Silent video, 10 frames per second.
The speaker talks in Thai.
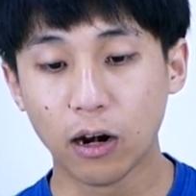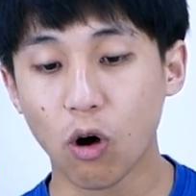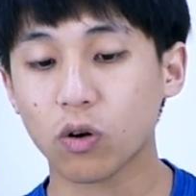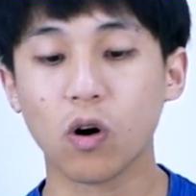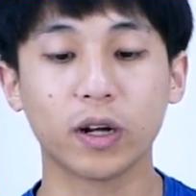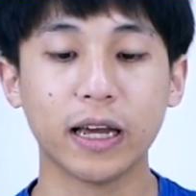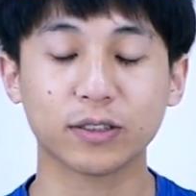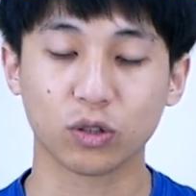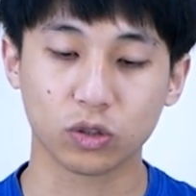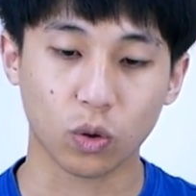โลโก้เท่
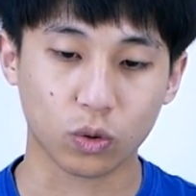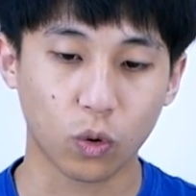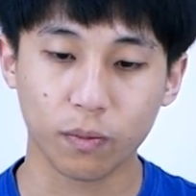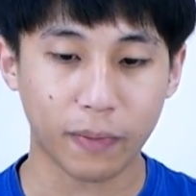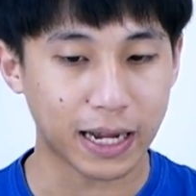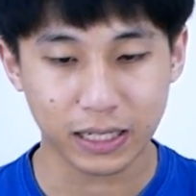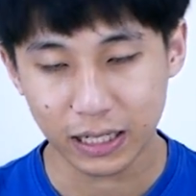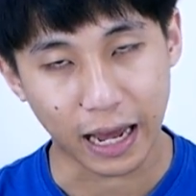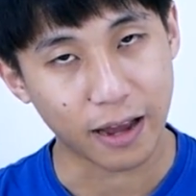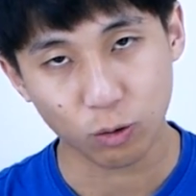สุดๆคุณไปที่
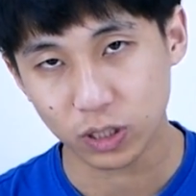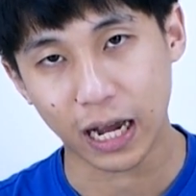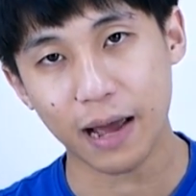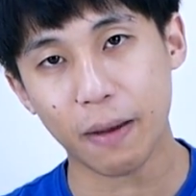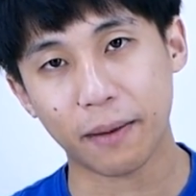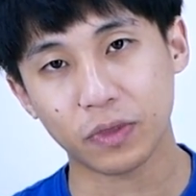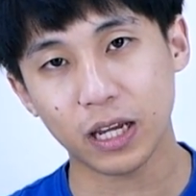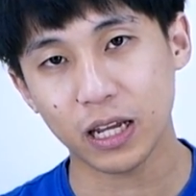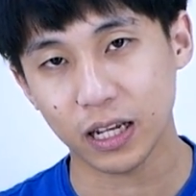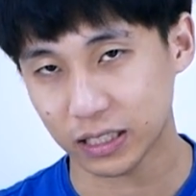ไหนคุณใช้แบบ
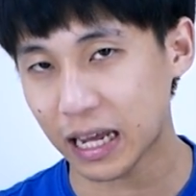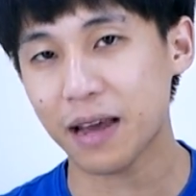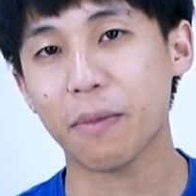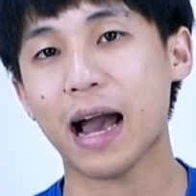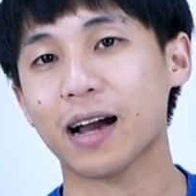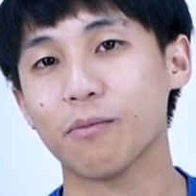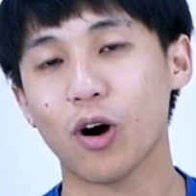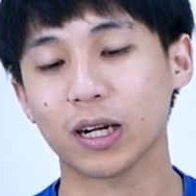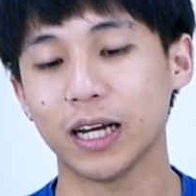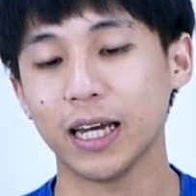นี้เท่มากบ
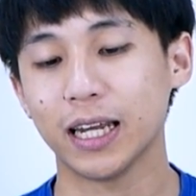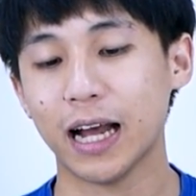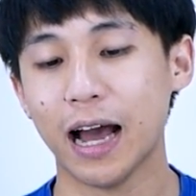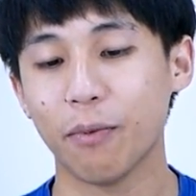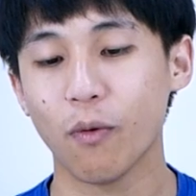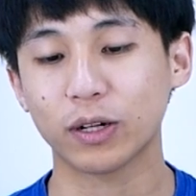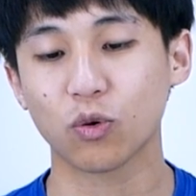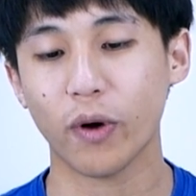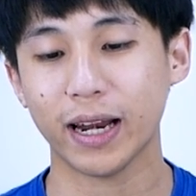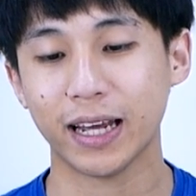อกเลยนะฮะเพราะว่า
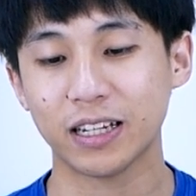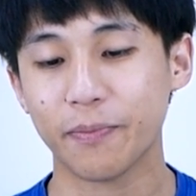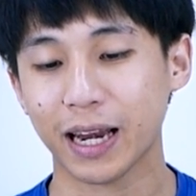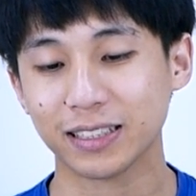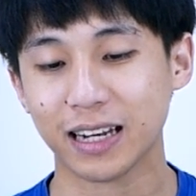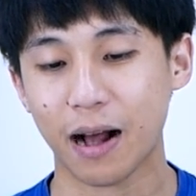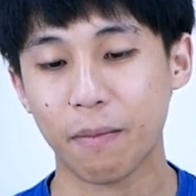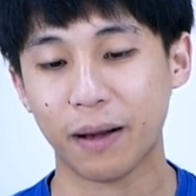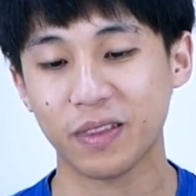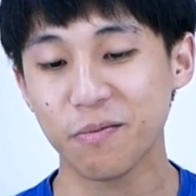True Wireless ที่เป็นลักษณะ
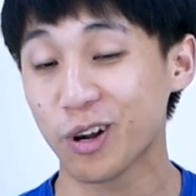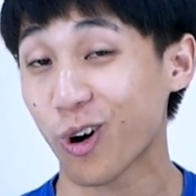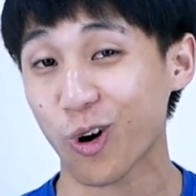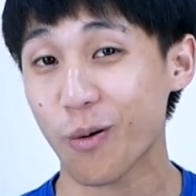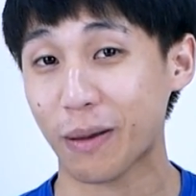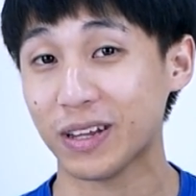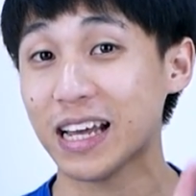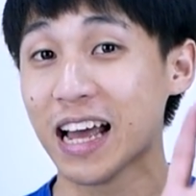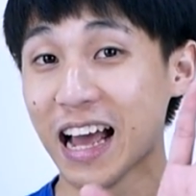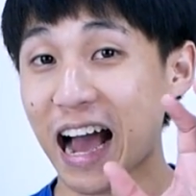แบบนี้มีโลโก้แบบ
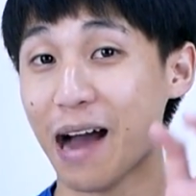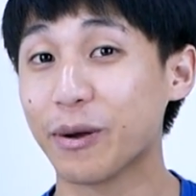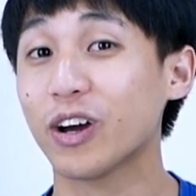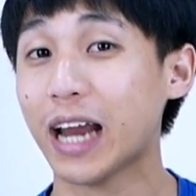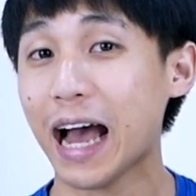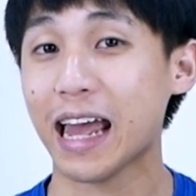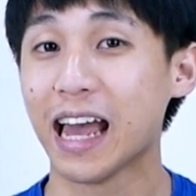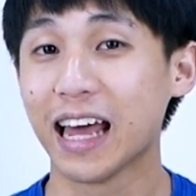นี้หาไม่ค่อยได้